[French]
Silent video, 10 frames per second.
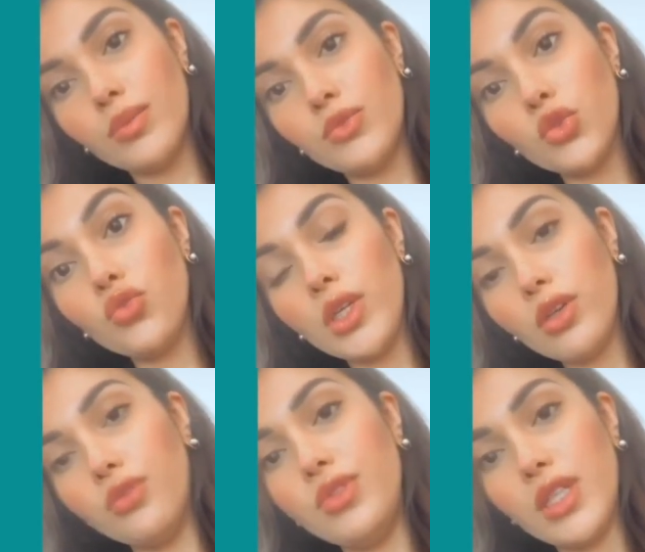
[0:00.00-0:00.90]
donc je voulais
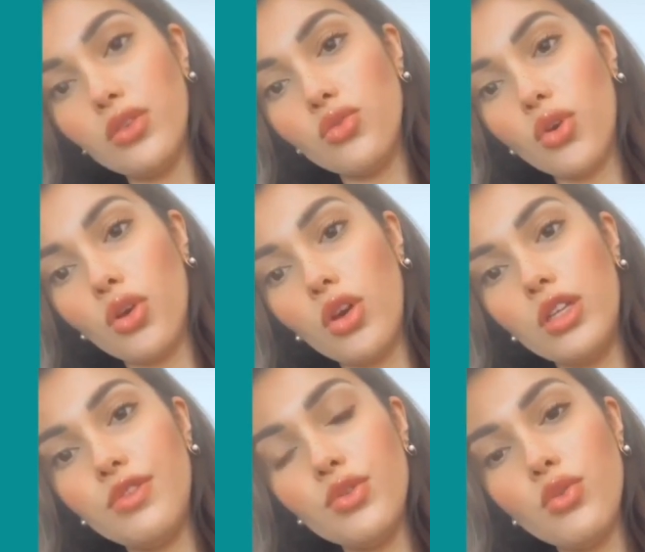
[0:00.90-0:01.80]
revenir sur les
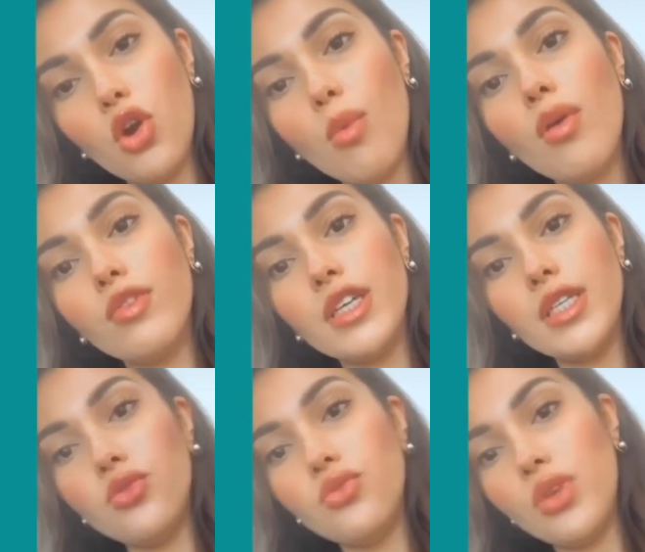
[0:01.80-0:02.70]
vidéos qu'on m'a envoyées
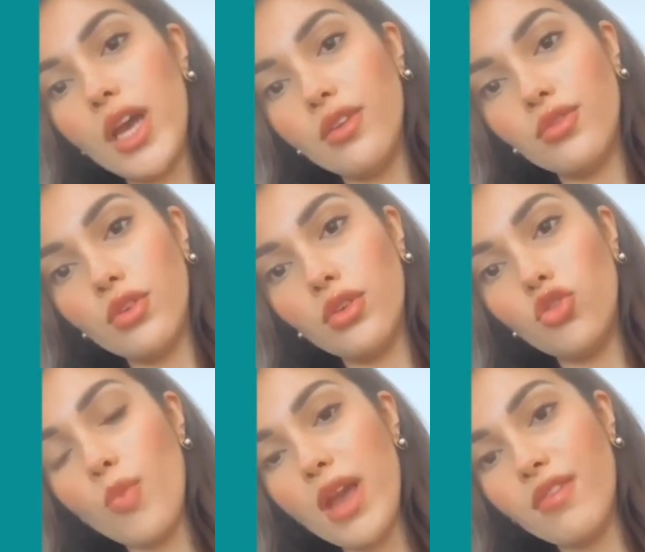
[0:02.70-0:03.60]
du live de
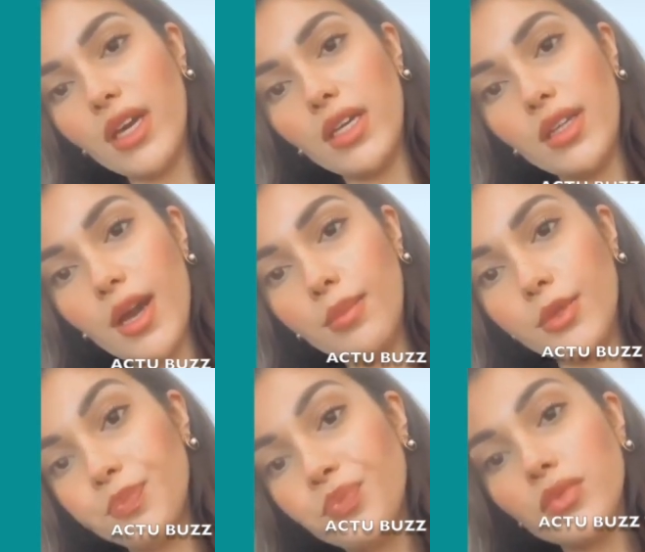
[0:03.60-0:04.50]
My Genam
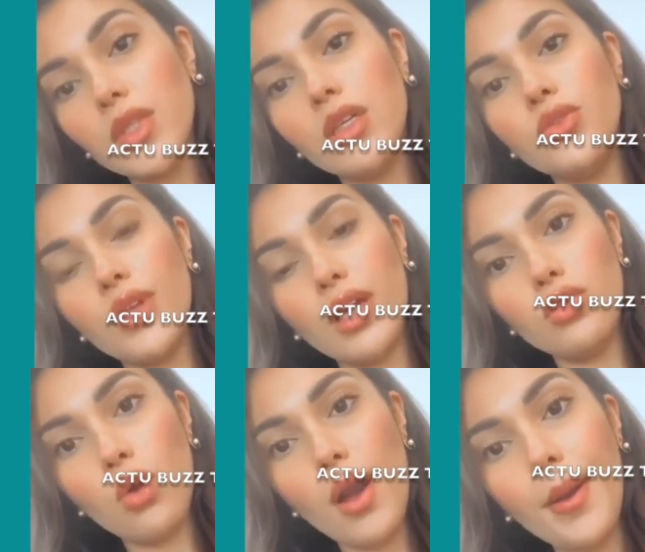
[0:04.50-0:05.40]
de hier
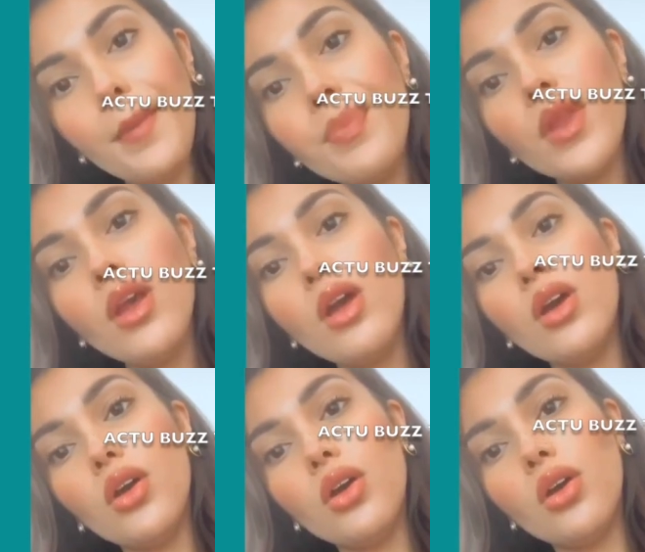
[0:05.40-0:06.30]
soir.
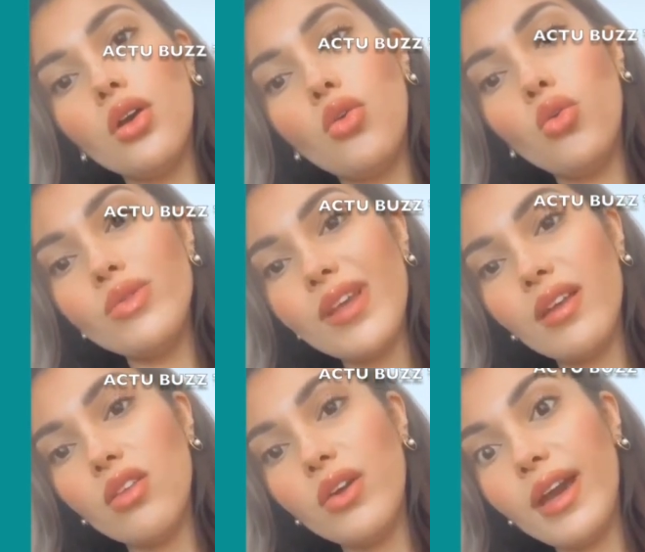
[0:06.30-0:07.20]

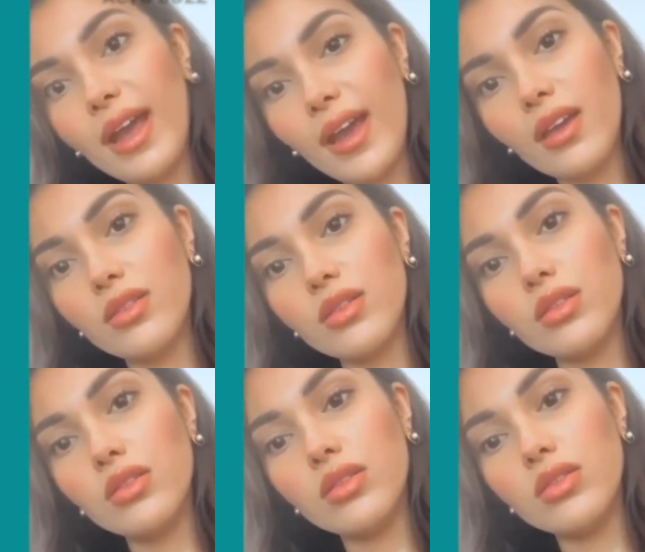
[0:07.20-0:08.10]
concernant Greg,
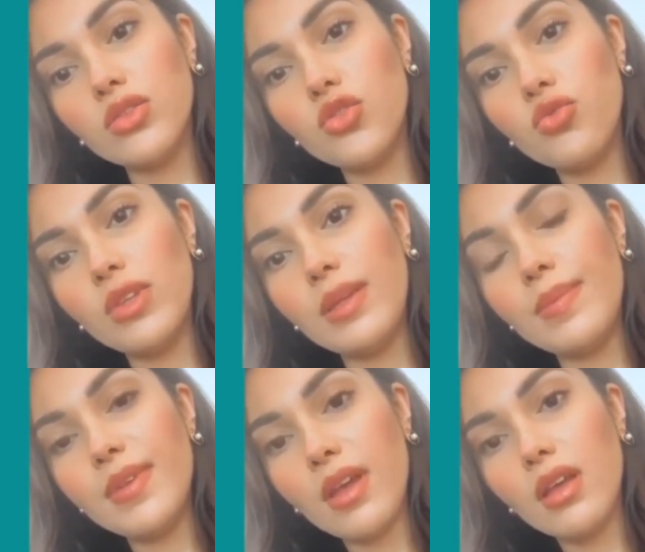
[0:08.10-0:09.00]
je voulais
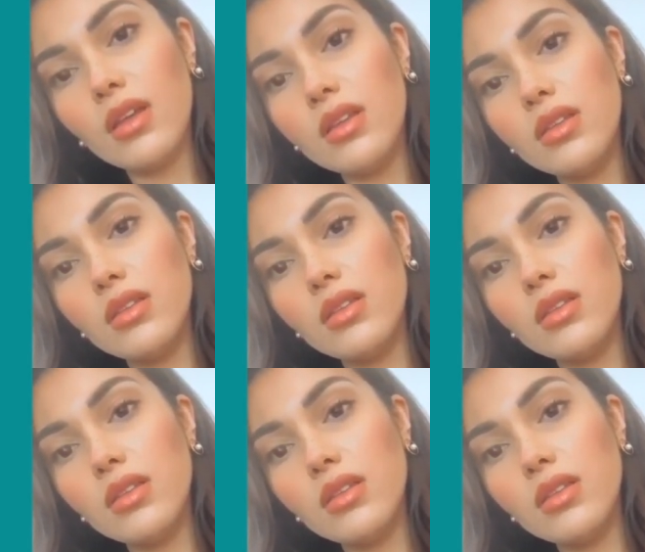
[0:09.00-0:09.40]
bien